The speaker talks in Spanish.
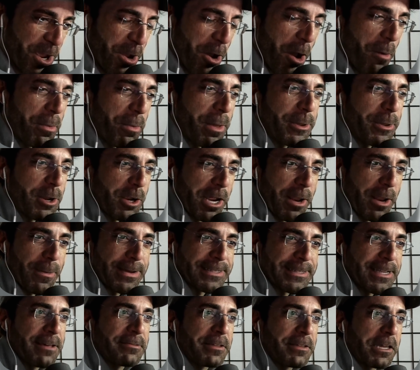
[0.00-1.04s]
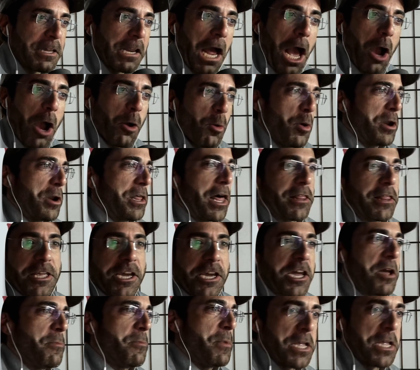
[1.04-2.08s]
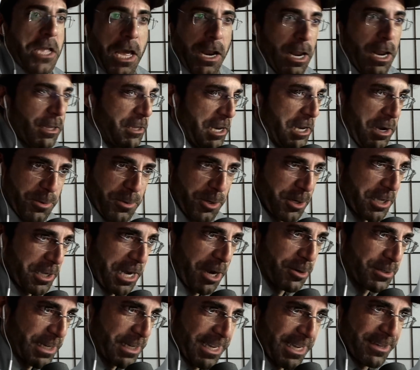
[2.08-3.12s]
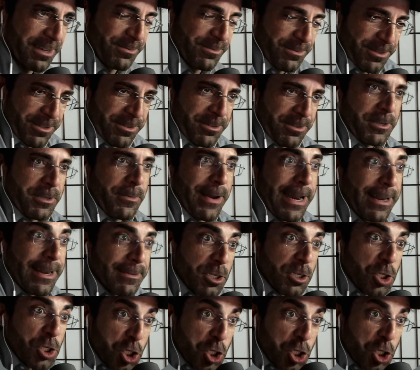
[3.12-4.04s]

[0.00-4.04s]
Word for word: Hombre, pero ¿qué vas a decir? Acuérdate que mañana tenemos que ir a no sé qué.